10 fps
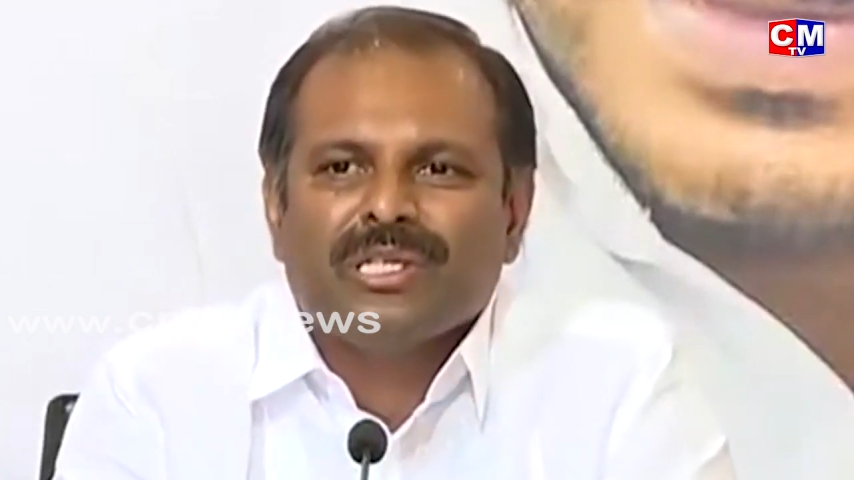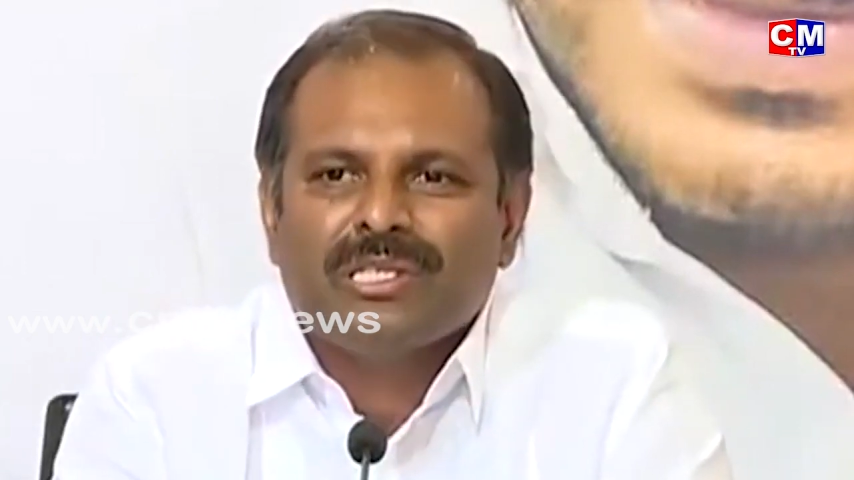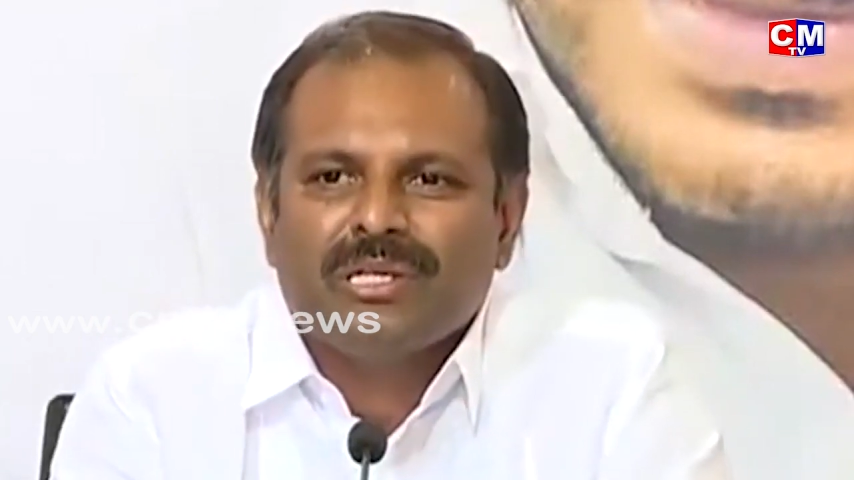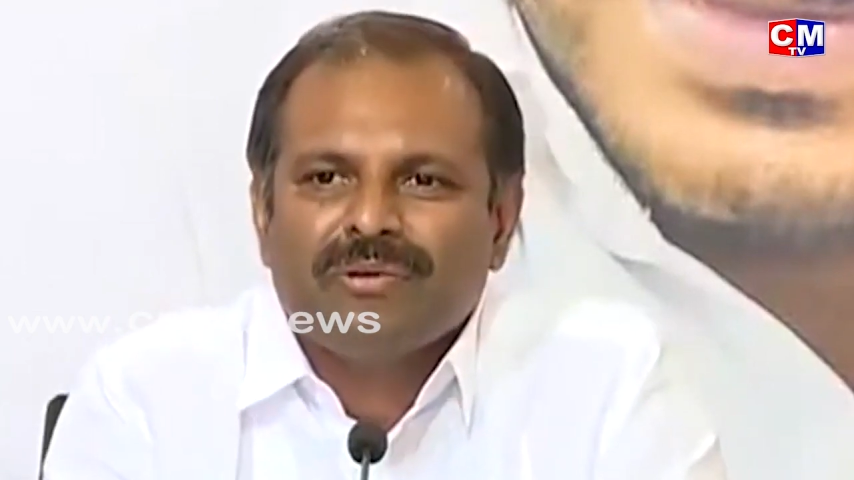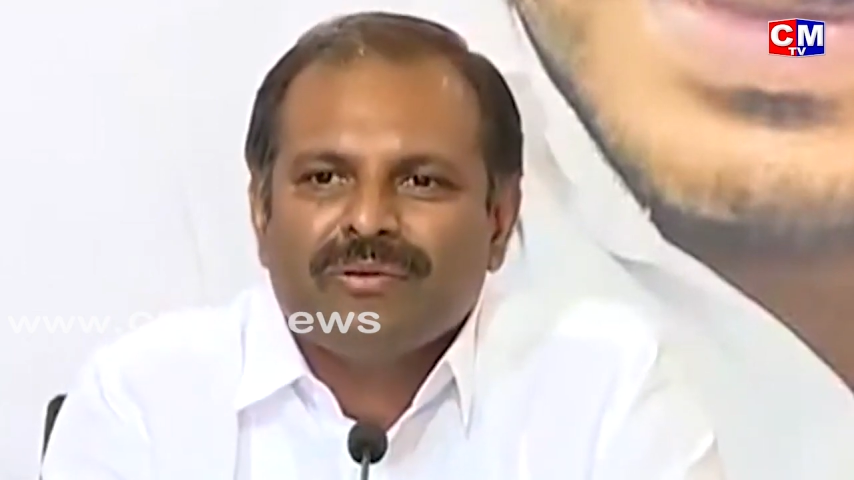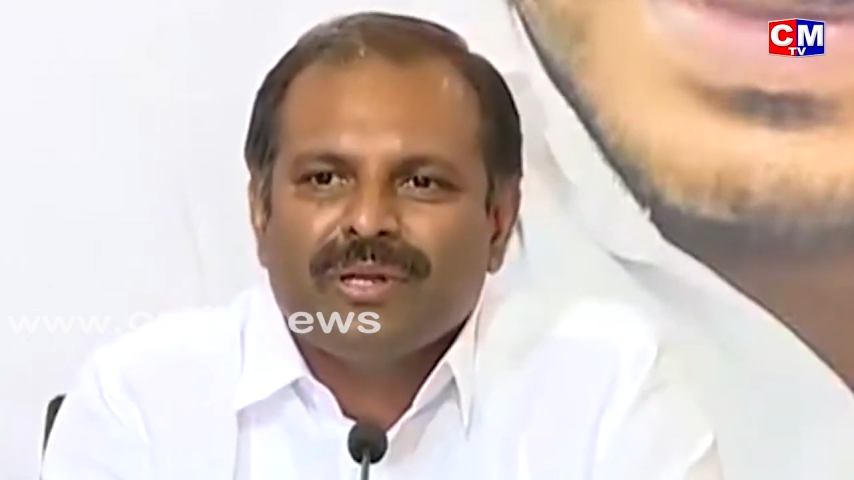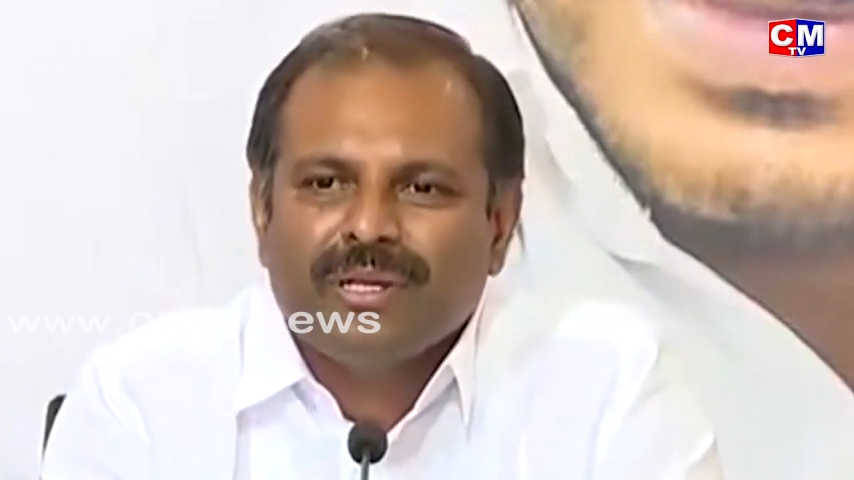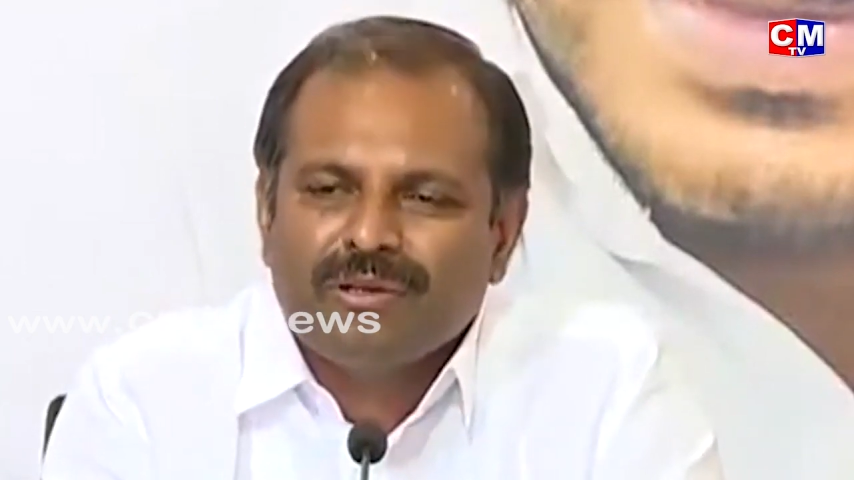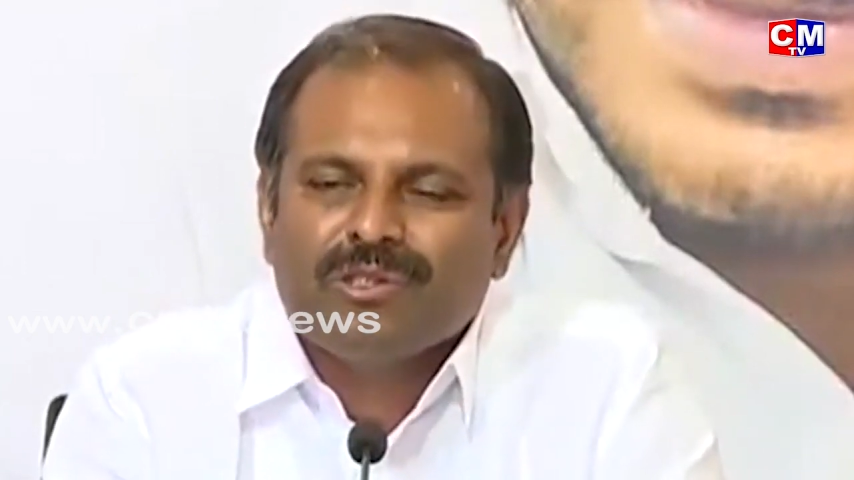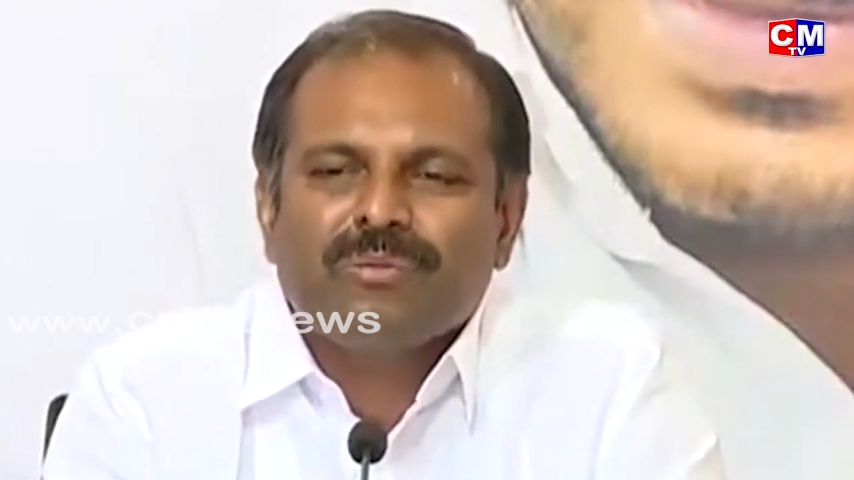
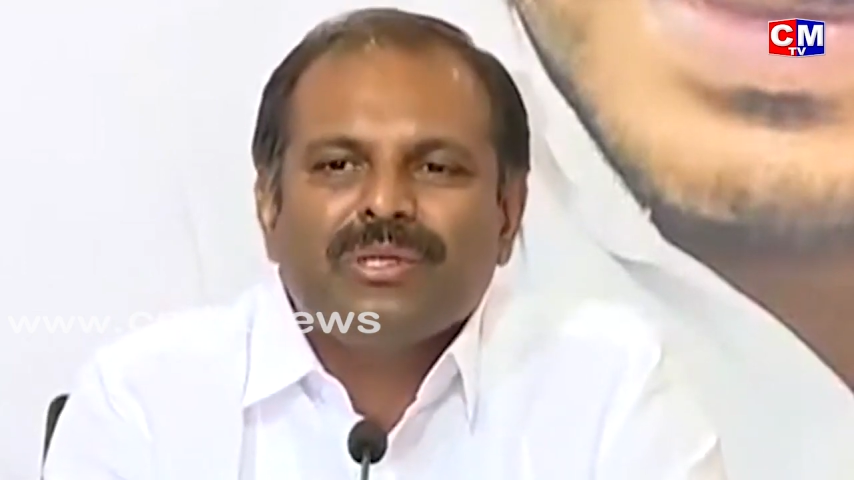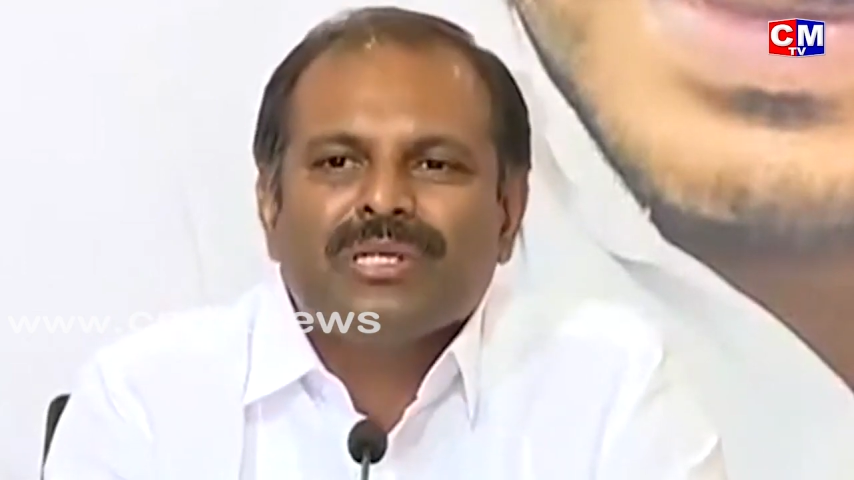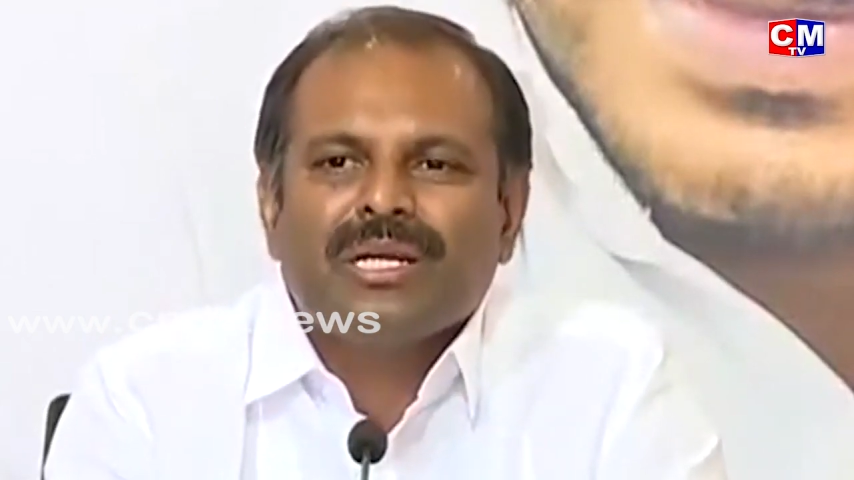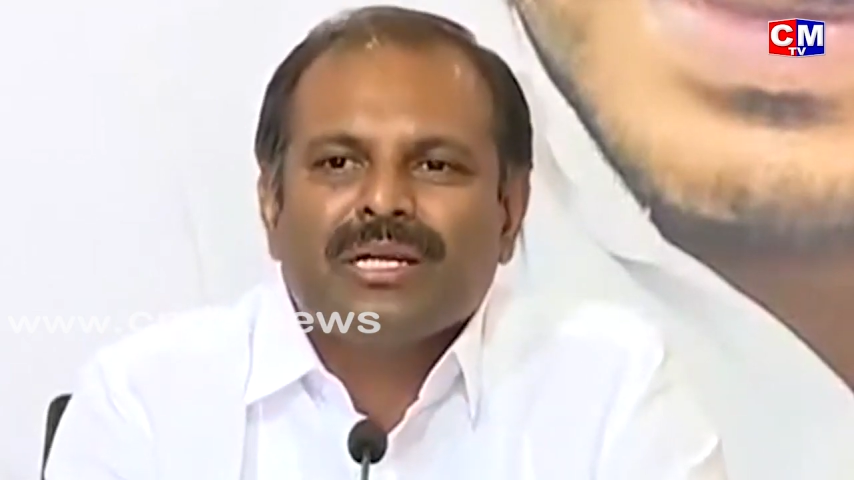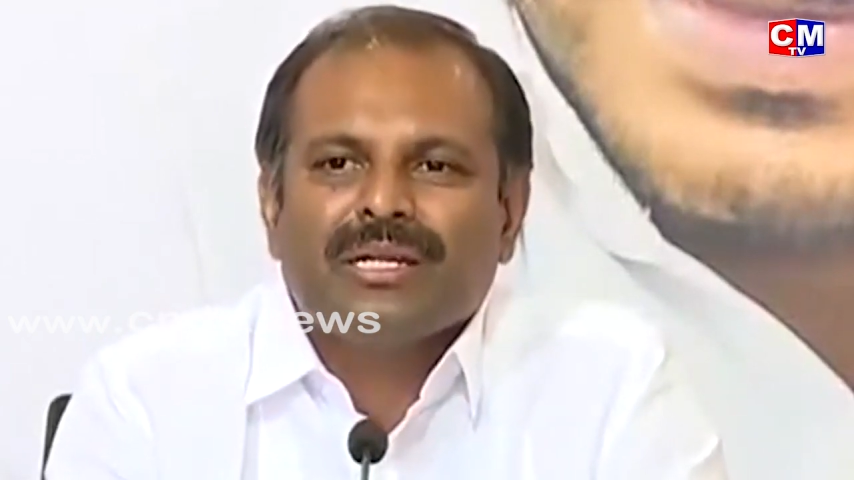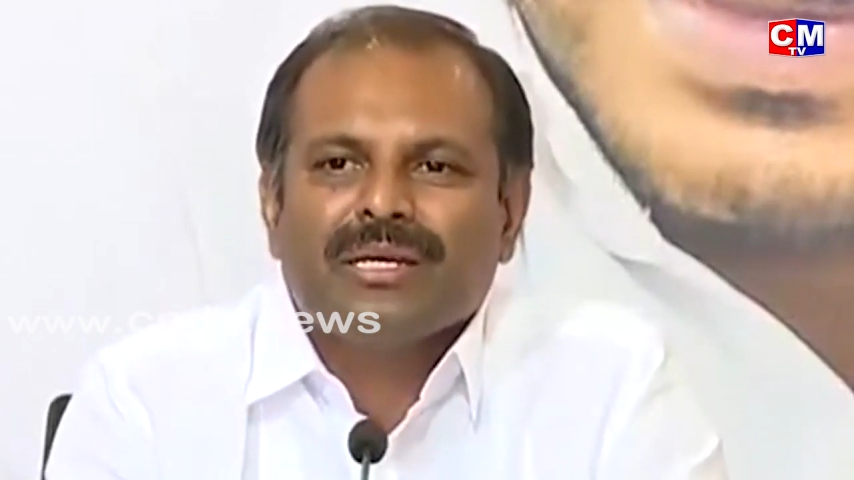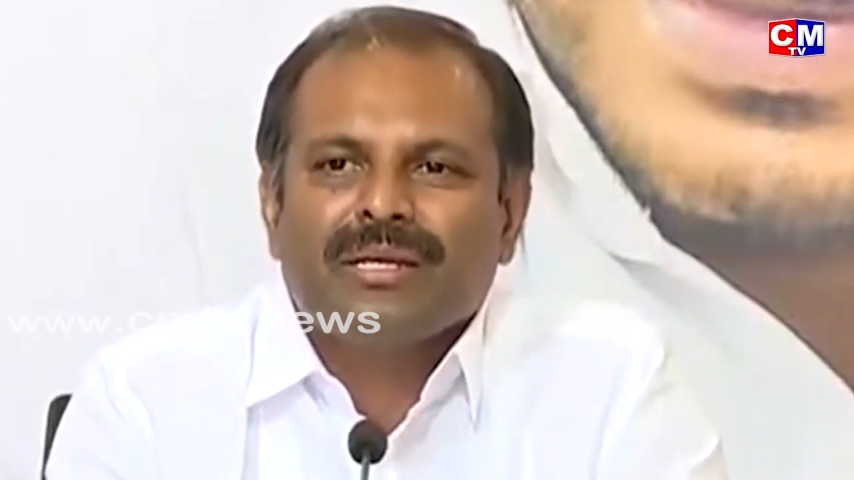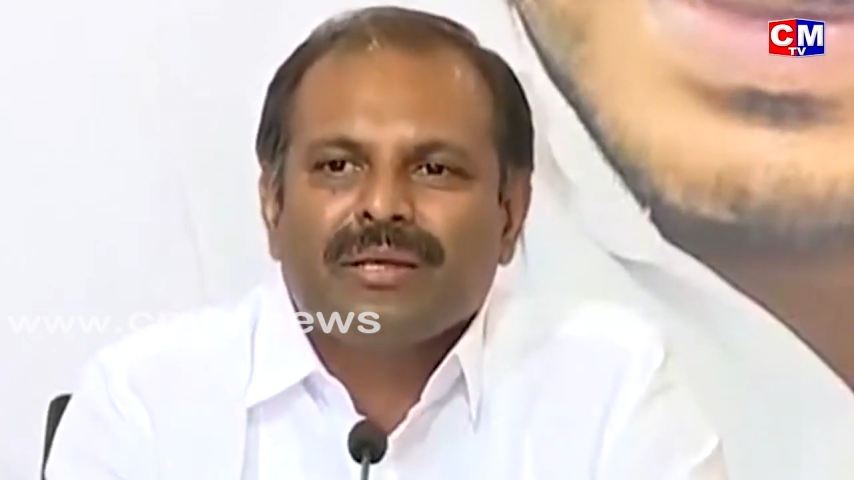చేసినటువంటివన్నీ కూడా చూపించాలంటే